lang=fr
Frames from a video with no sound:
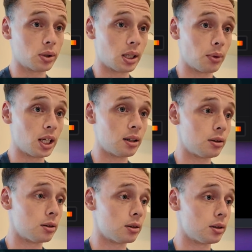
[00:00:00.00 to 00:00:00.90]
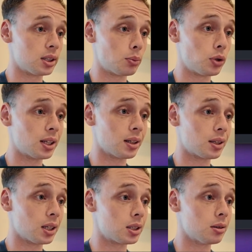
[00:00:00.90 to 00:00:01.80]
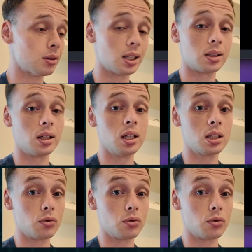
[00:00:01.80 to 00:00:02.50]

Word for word: Donc ça m'a l'air, euh, ça pourrait être intéressant d'essayer.